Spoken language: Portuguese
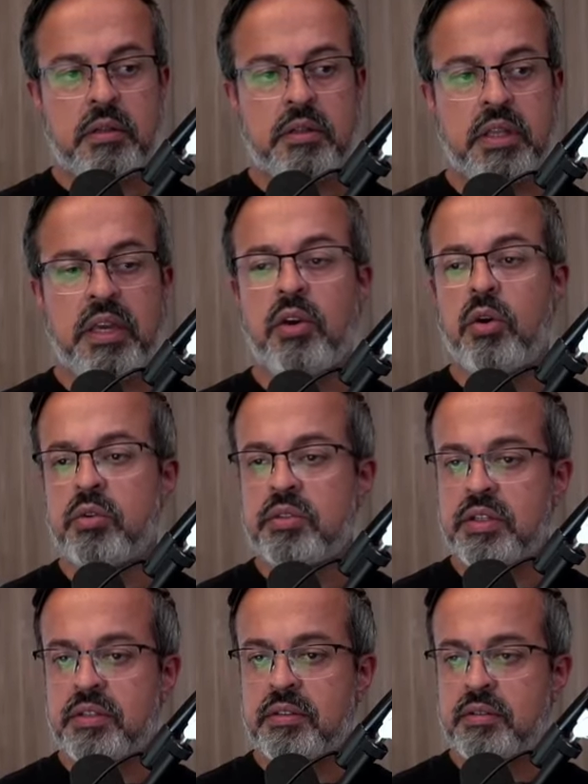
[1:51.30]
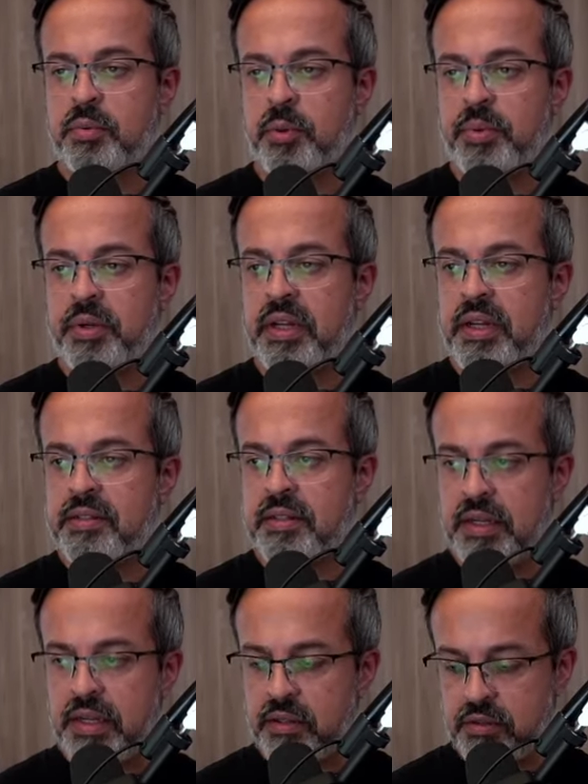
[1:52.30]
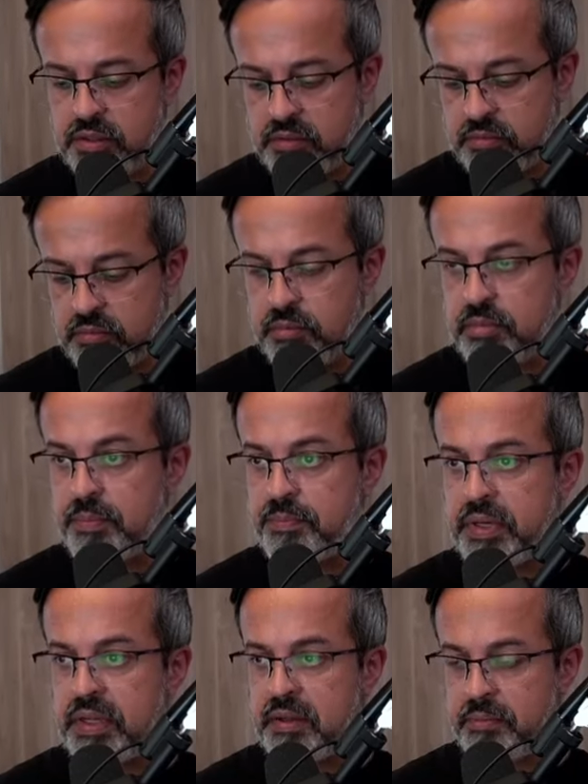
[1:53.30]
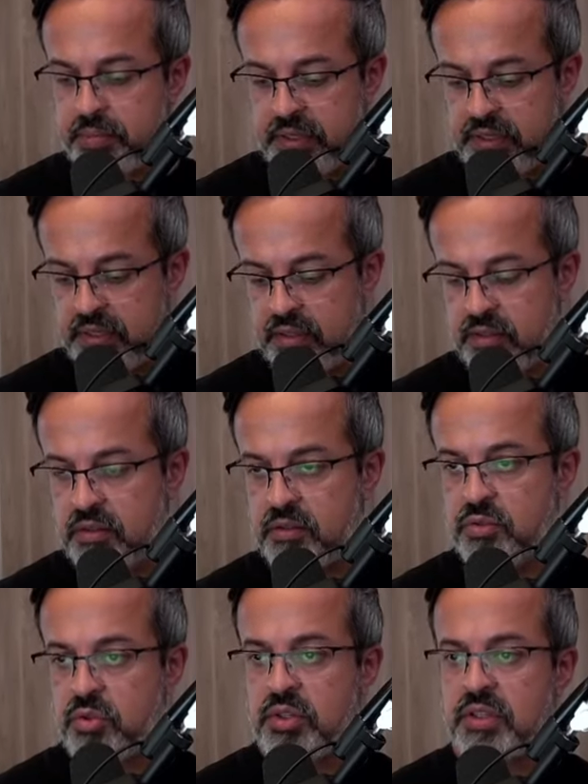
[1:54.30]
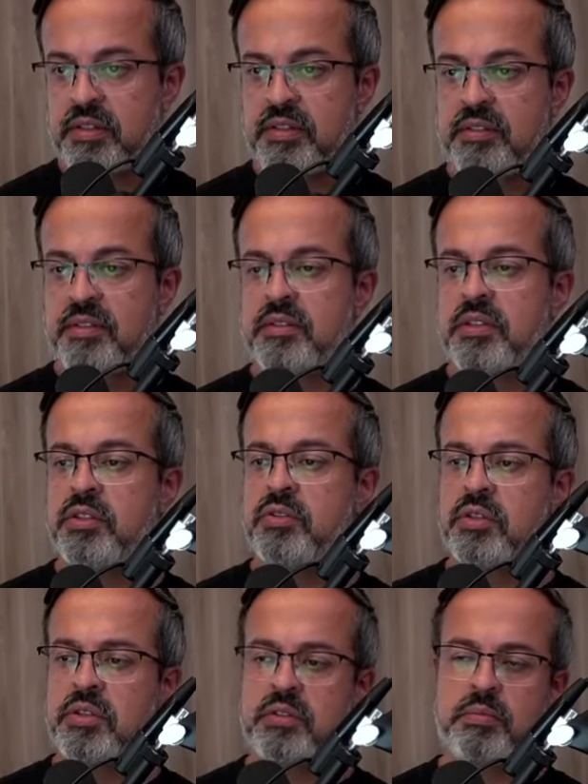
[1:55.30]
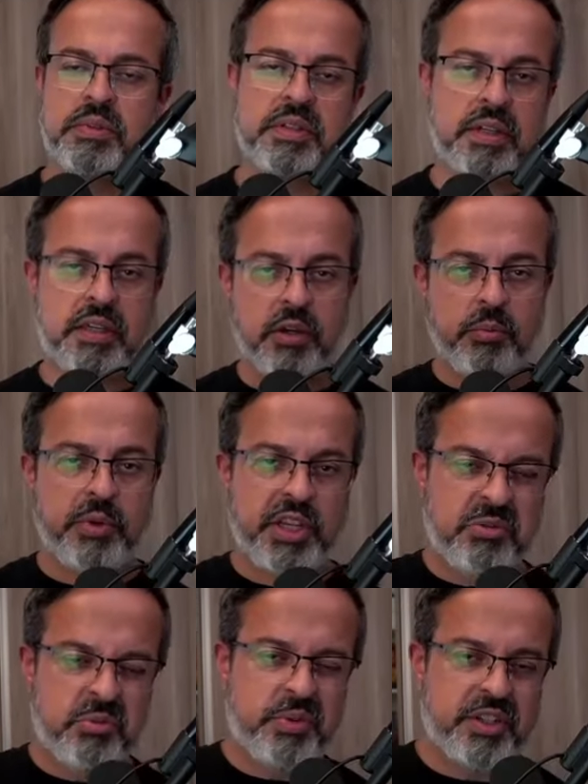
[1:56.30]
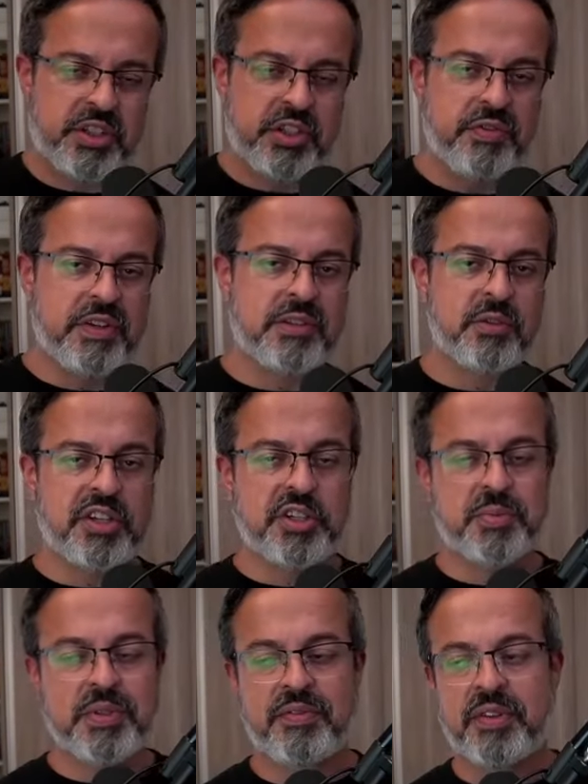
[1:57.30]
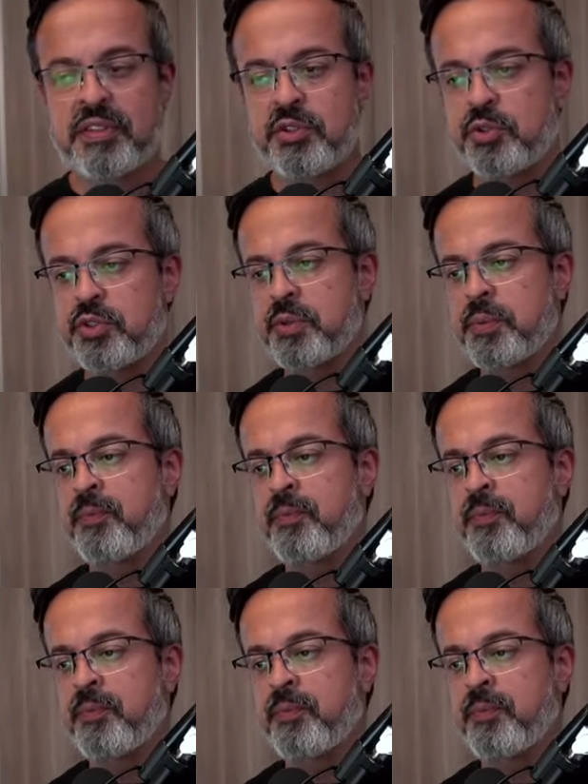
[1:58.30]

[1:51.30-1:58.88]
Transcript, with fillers: Tem outras propriedades, claro, né? para todas as extensões, mas aqui é o mínimo para a gente fazer o que a gente precisa fazer hoje.